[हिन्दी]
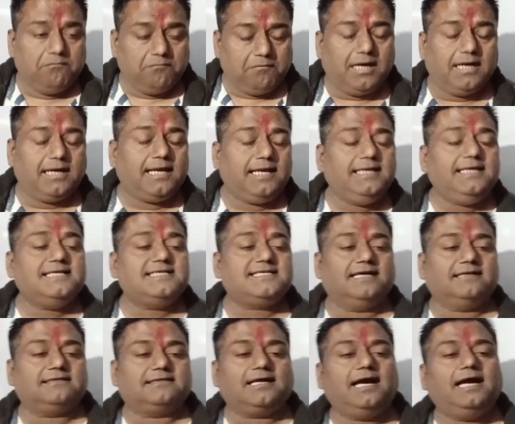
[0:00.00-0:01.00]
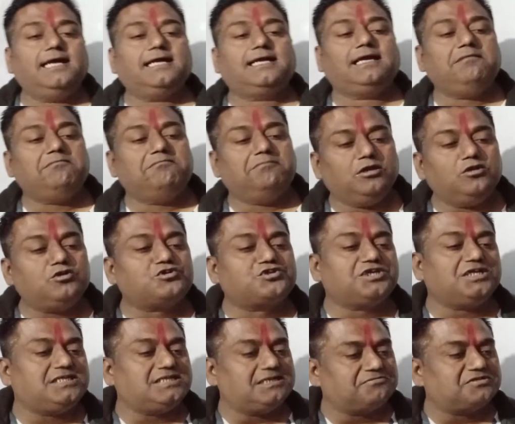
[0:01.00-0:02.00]
माना यह जाता है कि
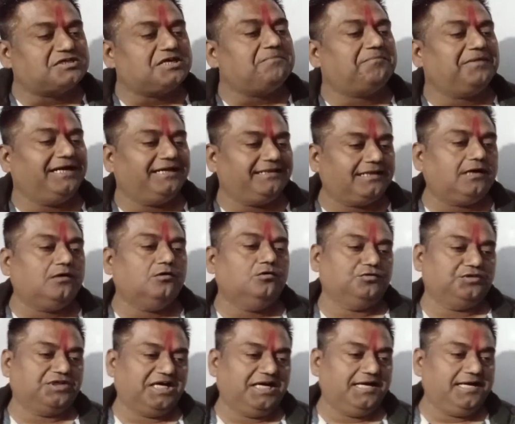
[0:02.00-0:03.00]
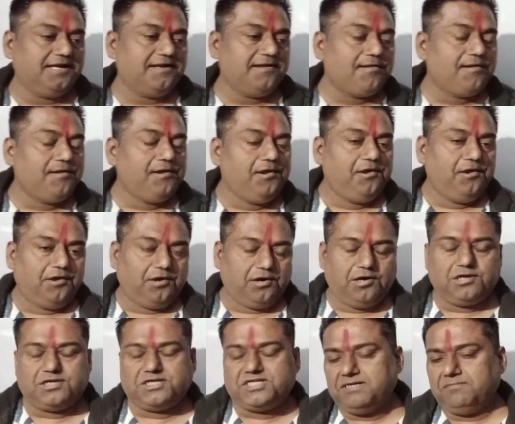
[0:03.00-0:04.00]
मनुष्य जब से पैदा होता है
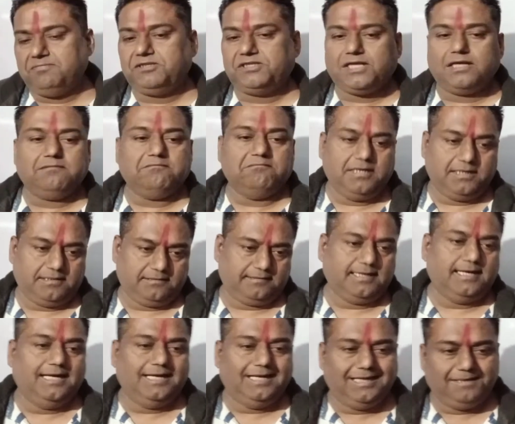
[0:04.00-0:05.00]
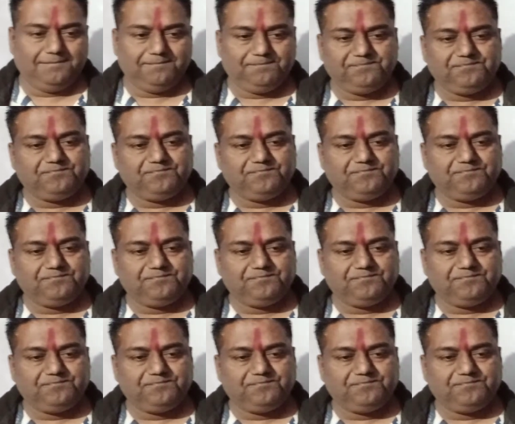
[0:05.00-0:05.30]
और जब तक मरता है